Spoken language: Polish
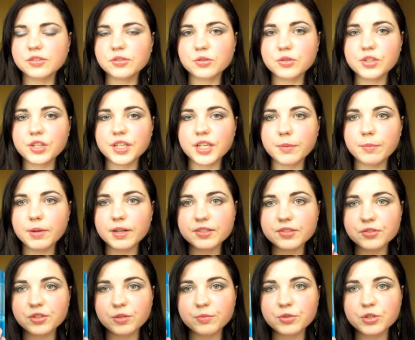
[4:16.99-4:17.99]
to ziaja
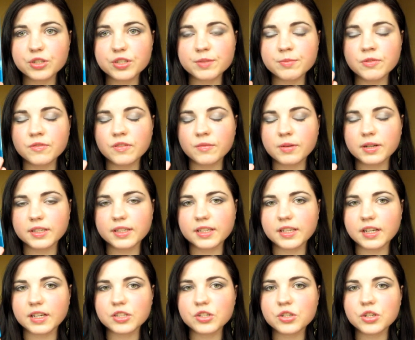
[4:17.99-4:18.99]
bardzo dobrze zmywa
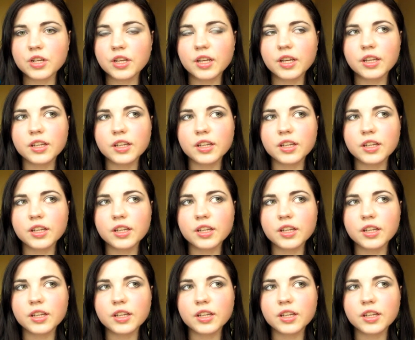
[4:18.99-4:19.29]
makijaż.